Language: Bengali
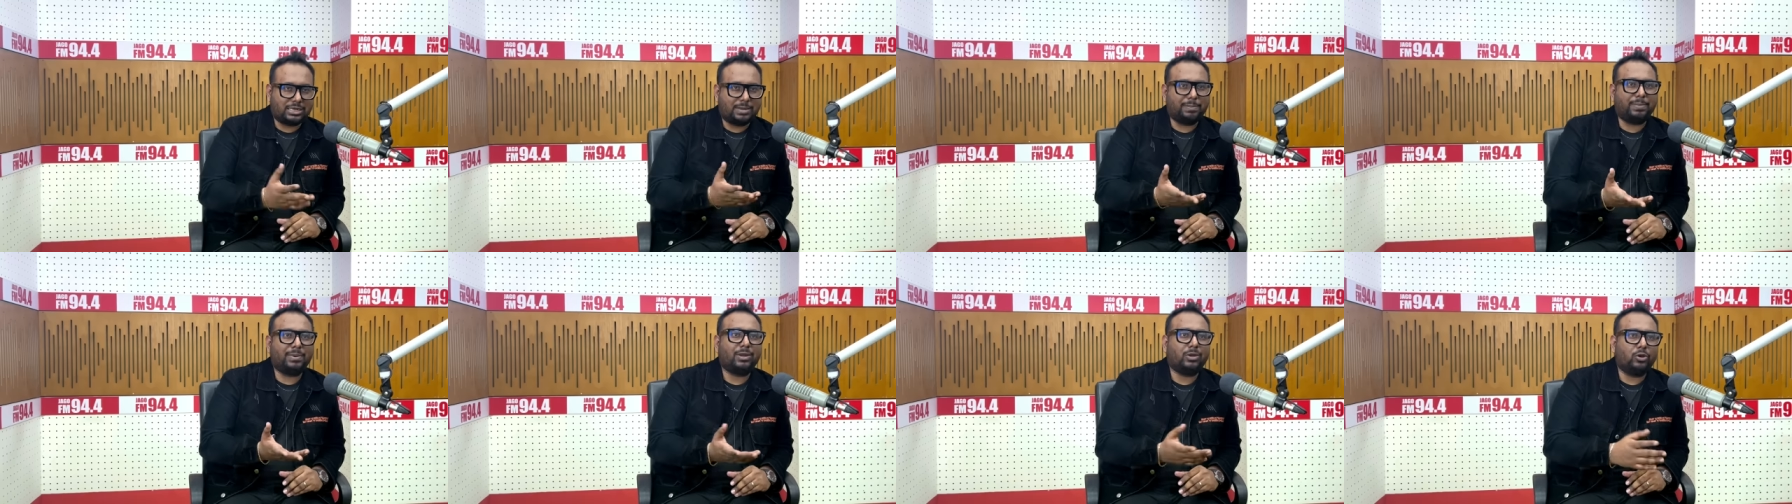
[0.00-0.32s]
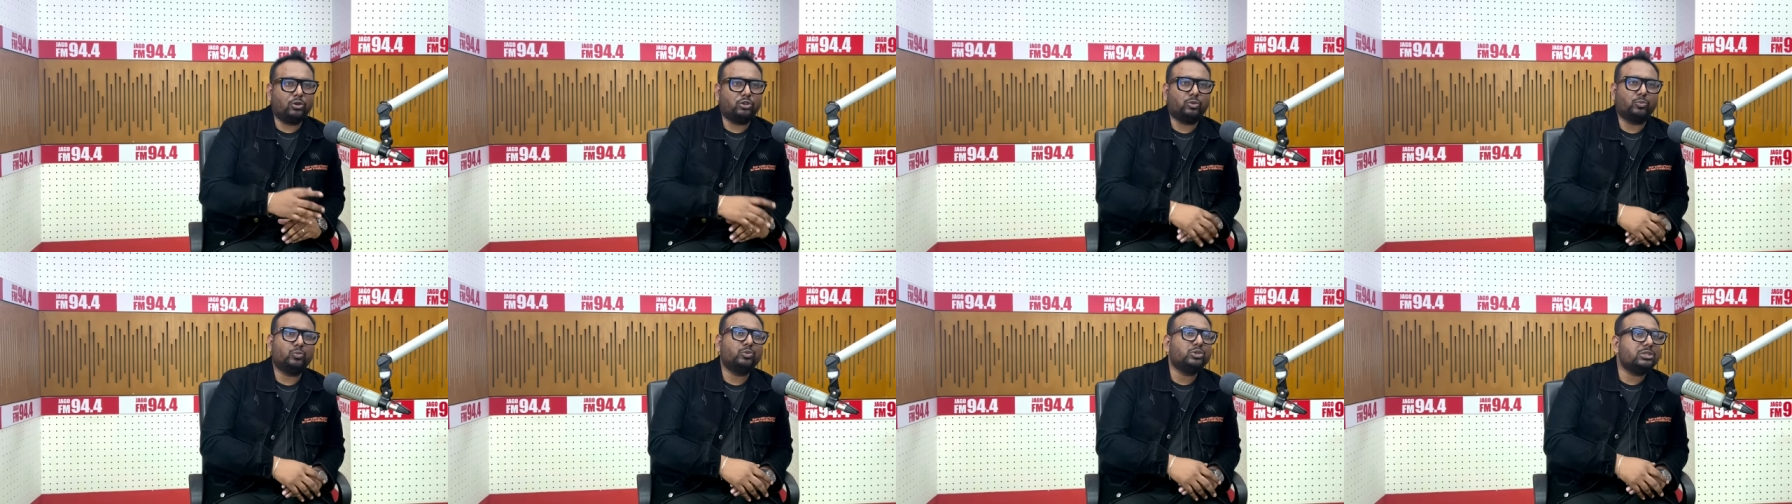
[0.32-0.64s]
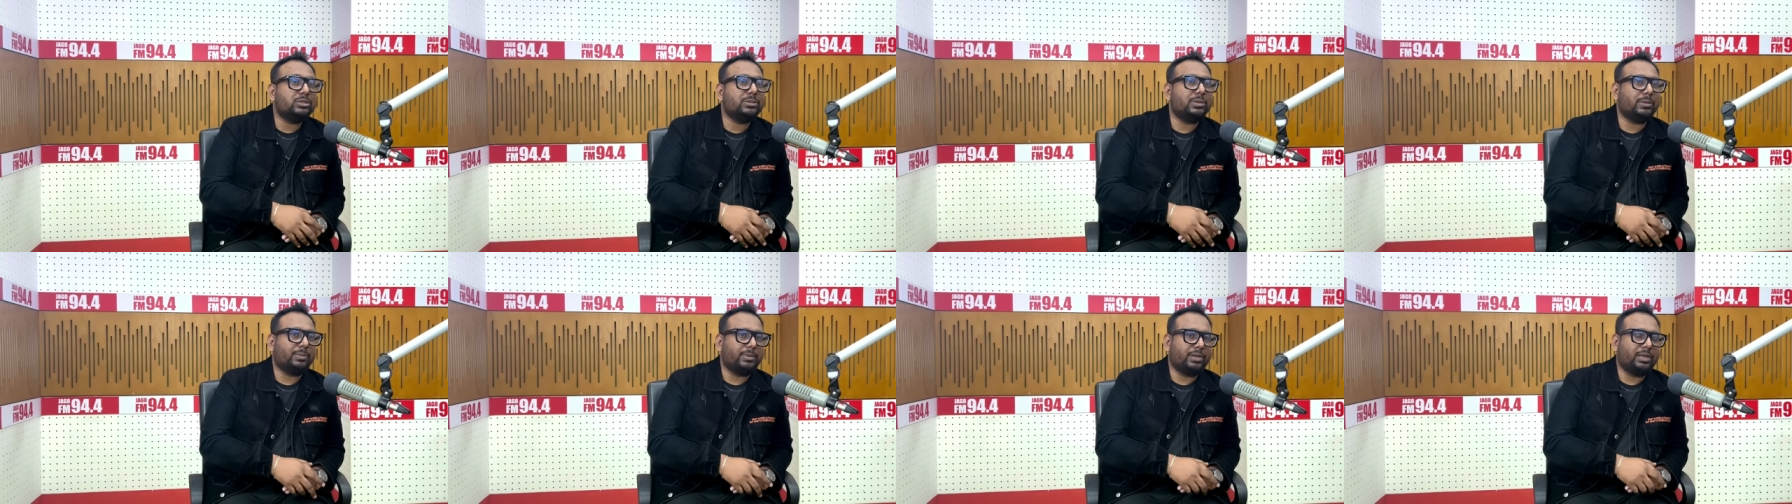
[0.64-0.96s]
সামনে হয়তো বুঝতে
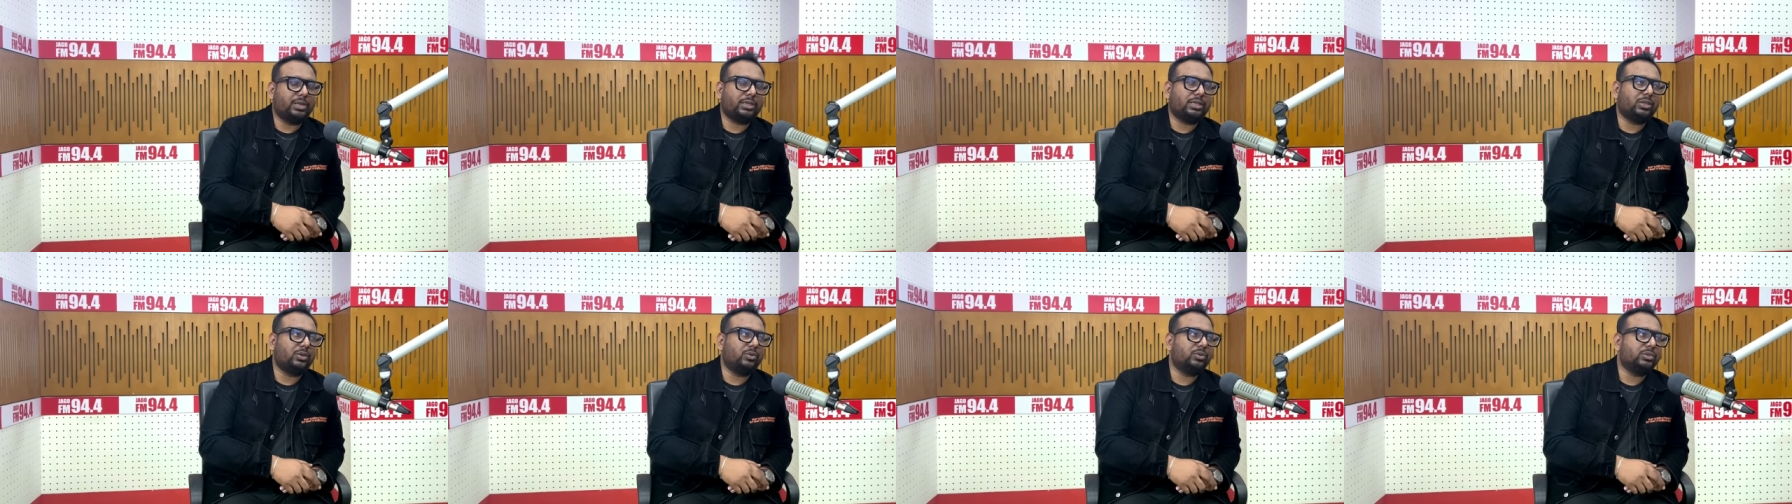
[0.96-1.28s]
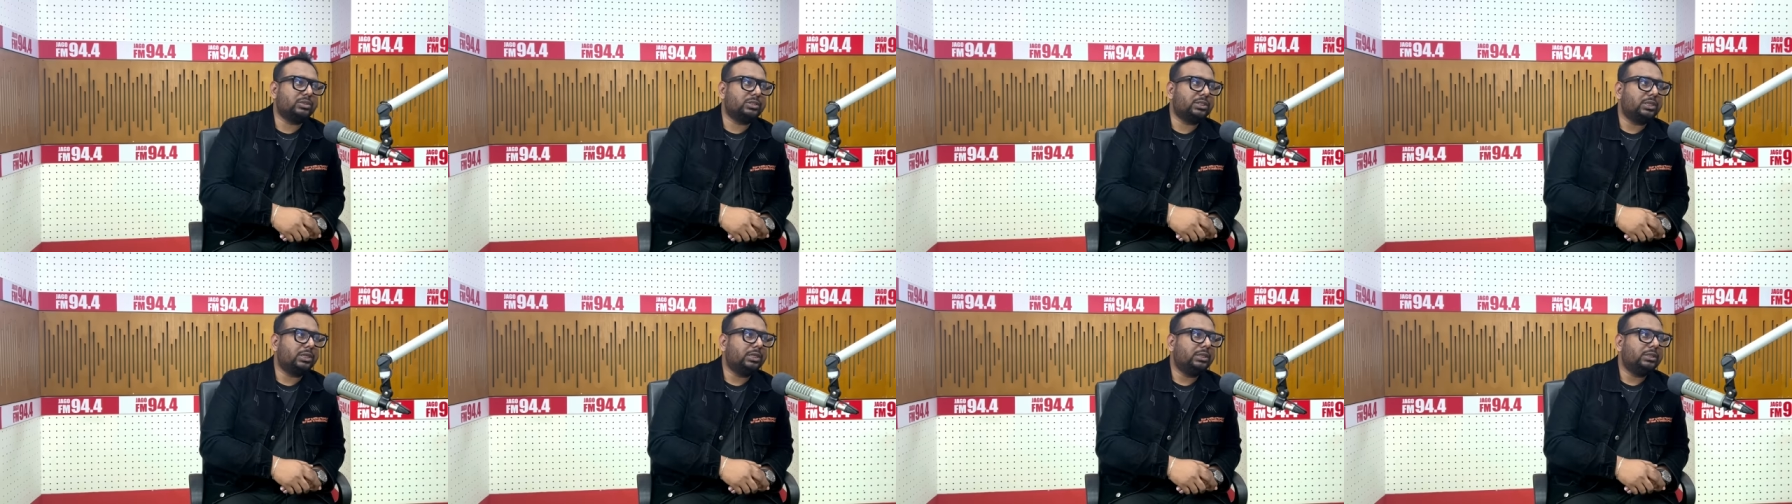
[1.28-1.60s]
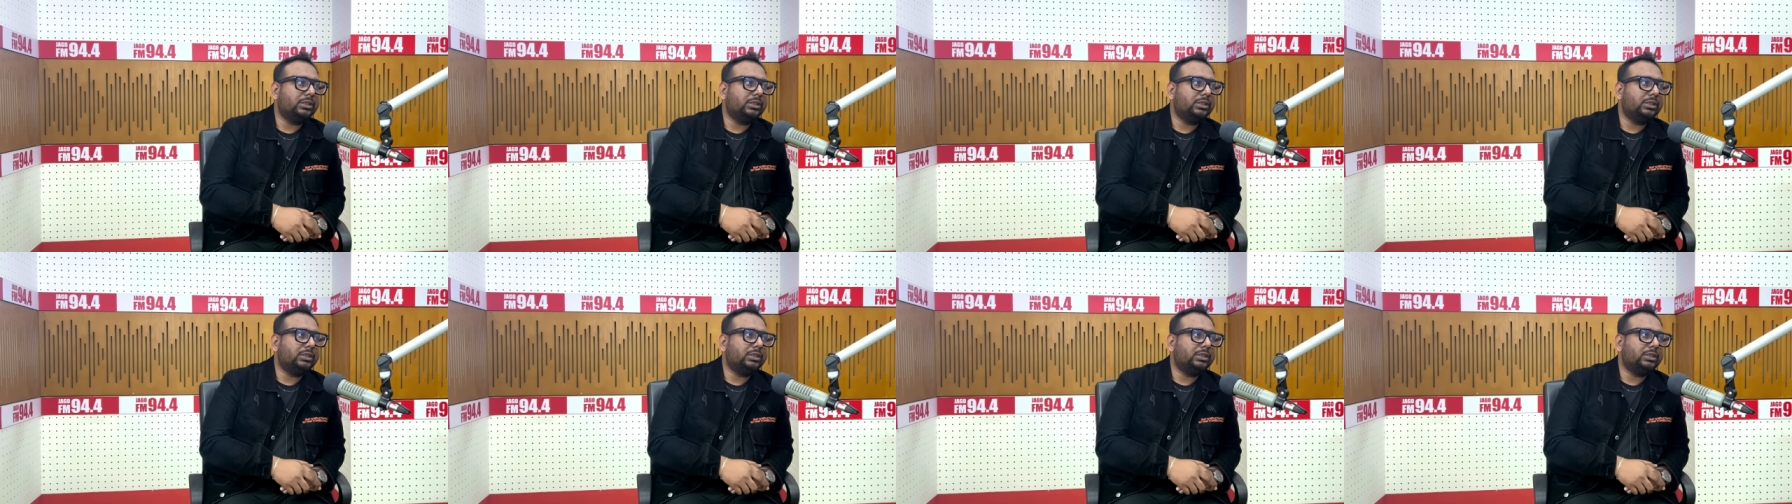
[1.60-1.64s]
পারবেন না কি হচ্ছে